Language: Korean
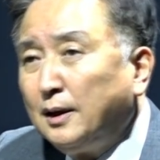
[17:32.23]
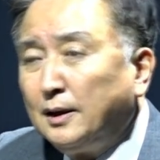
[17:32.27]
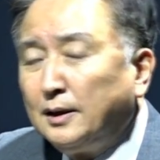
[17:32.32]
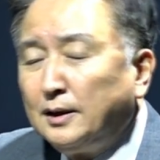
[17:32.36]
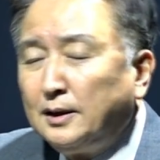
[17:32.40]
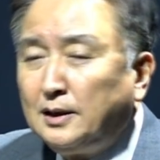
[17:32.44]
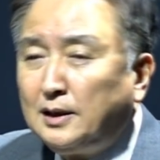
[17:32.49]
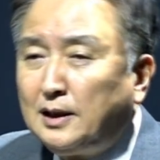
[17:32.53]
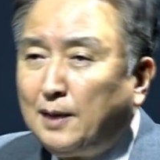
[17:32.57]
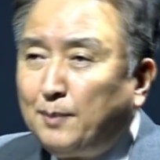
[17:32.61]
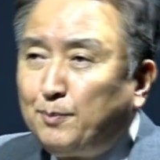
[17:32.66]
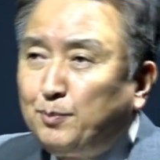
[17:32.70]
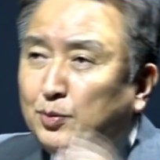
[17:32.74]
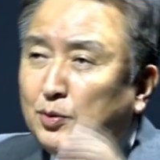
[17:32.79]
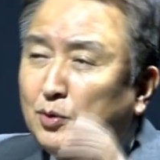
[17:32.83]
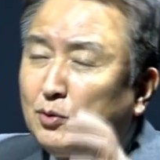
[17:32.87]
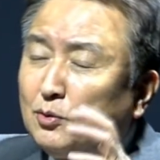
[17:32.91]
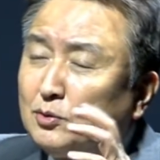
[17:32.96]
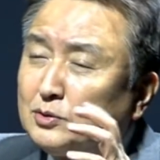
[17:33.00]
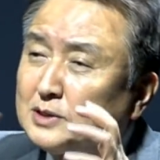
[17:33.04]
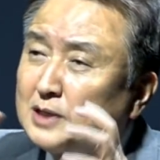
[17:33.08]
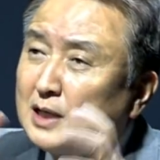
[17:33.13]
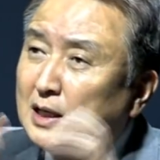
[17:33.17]
이게
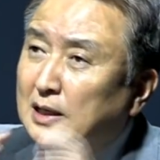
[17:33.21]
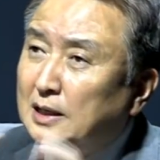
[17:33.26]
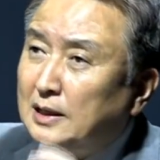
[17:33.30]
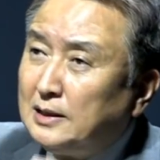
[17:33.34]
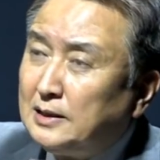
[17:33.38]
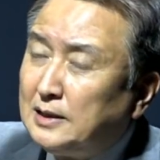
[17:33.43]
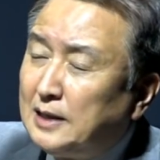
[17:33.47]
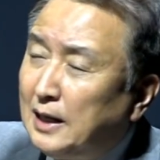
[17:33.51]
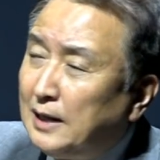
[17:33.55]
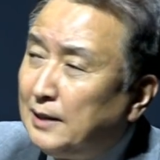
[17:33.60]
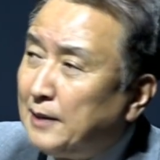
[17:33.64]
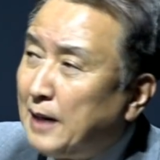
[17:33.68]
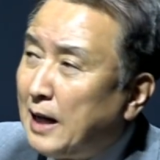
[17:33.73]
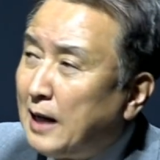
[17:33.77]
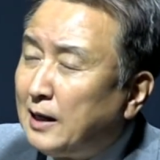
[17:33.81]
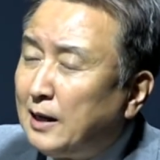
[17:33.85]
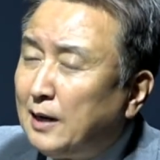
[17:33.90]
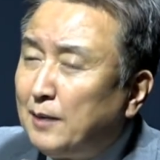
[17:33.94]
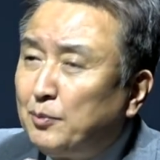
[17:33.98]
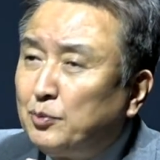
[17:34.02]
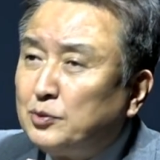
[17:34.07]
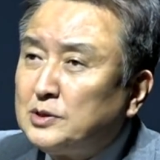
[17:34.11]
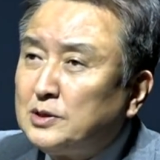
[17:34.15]
표 차이가
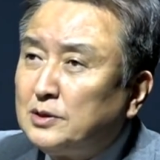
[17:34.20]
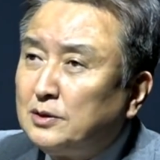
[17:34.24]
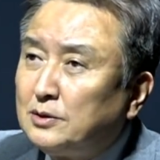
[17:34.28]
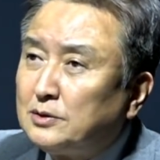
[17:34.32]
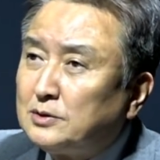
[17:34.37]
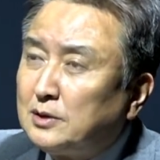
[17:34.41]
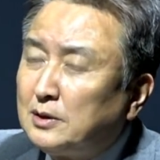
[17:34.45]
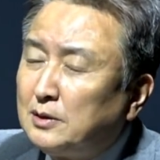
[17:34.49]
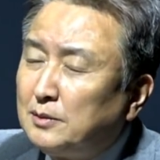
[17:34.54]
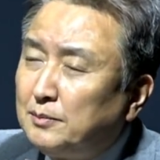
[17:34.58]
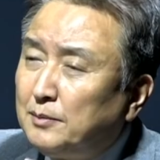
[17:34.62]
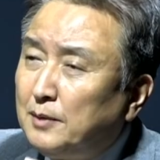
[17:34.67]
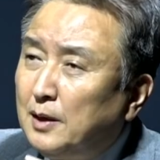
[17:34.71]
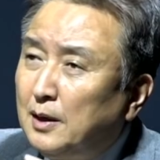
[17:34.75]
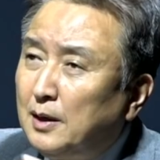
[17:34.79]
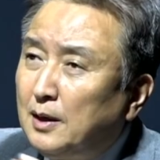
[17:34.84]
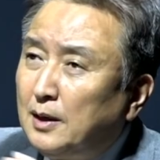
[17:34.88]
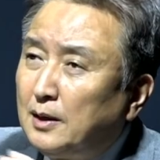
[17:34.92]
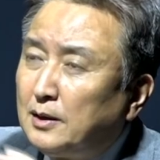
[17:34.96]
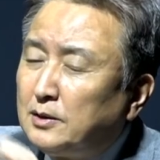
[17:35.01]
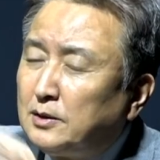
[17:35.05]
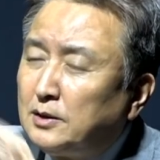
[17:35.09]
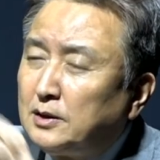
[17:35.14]
아까 보신 것처럼
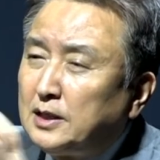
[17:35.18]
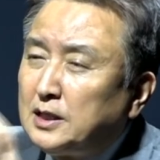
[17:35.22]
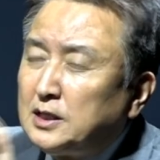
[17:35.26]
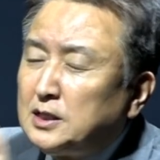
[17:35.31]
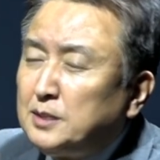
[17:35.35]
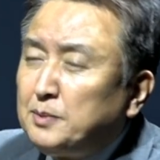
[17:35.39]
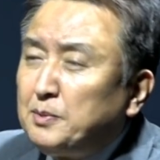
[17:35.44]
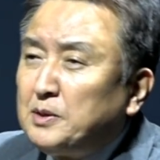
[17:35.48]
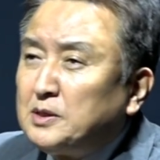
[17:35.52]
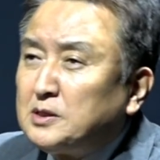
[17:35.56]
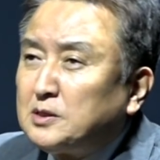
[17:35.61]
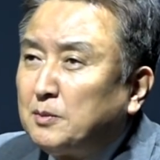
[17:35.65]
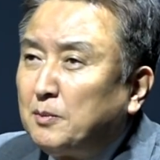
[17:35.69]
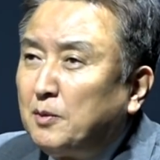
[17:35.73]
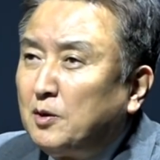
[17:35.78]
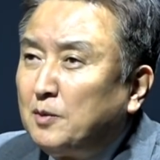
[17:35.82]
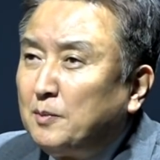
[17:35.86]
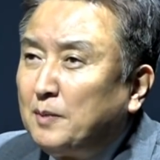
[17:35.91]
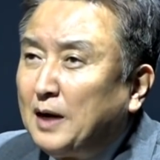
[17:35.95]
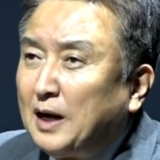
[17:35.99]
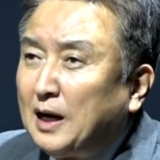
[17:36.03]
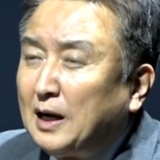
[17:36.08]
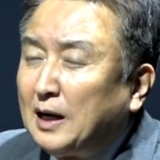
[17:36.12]
그렇게 11점
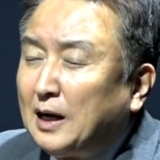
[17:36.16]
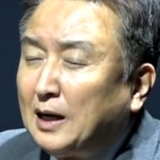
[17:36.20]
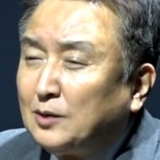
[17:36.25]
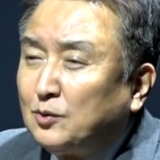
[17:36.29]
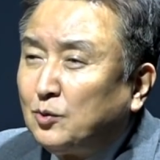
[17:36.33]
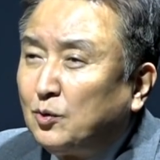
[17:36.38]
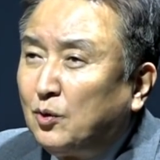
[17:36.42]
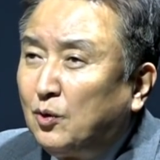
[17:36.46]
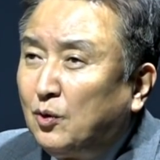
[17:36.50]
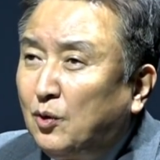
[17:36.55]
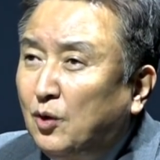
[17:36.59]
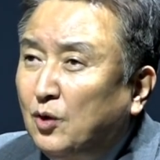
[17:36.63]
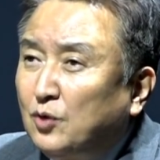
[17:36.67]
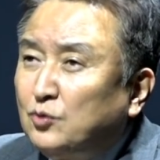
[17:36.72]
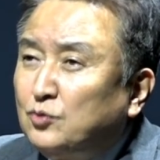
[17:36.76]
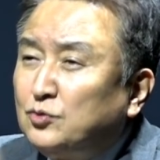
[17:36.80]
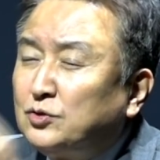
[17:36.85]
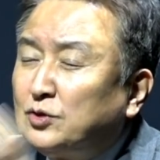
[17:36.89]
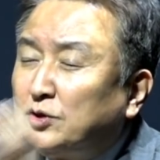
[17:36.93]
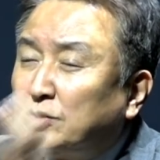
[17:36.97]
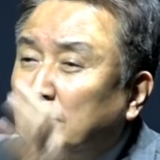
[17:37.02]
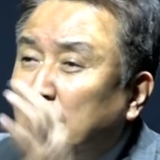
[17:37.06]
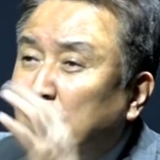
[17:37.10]
얼마가 가도 네.
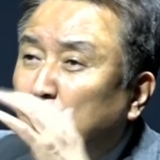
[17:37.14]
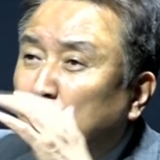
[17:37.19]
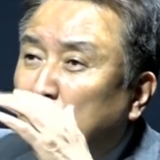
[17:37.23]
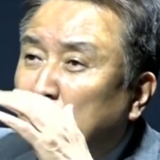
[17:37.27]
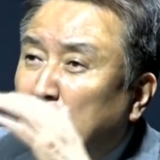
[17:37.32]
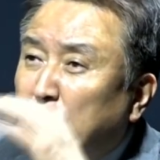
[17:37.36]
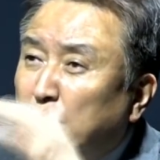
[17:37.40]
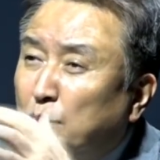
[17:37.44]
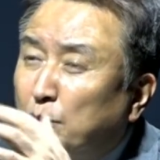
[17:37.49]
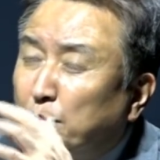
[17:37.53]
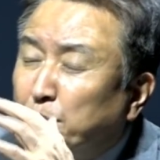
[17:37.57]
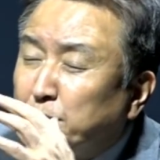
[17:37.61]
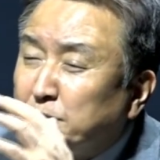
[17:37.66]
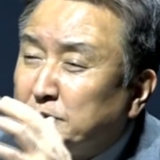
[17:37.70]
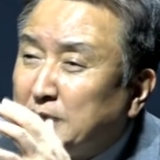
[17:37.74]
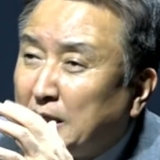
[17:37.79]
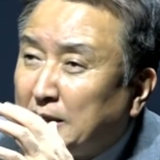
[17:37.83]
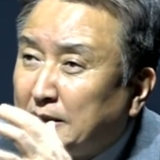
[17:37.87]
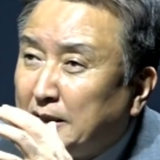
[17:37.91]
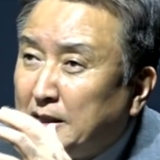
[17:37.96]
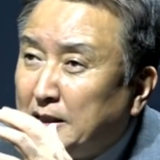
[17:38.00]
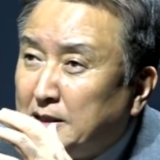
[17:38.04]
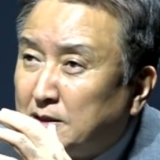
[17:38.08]
윤석열이 원래 높은
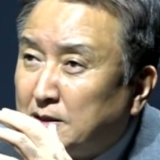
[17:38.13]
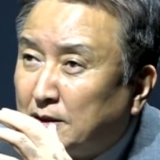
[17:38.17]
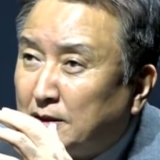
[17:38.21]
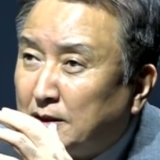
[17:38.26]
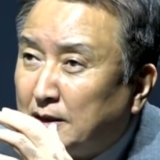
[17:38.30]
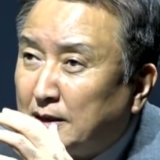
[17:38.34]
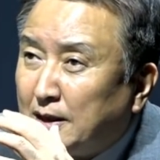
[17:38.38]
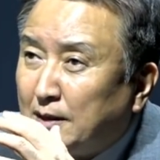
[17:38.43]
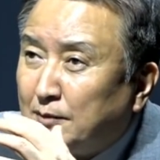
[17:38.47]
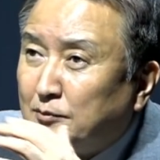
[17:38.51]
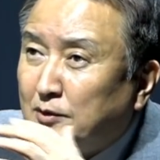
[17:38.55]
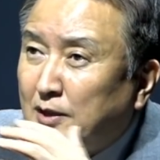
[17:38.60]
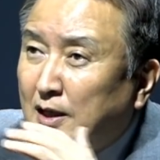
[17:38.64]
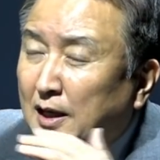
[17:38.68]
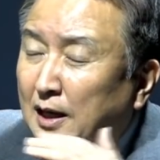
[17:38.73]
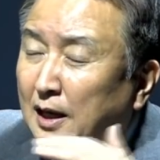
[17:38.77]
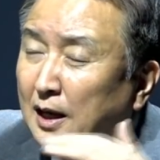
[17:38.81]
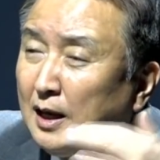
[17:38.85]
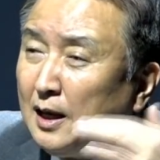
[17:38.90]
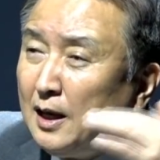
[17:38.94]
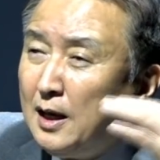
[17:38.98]
상태에 있었기 때문에 네.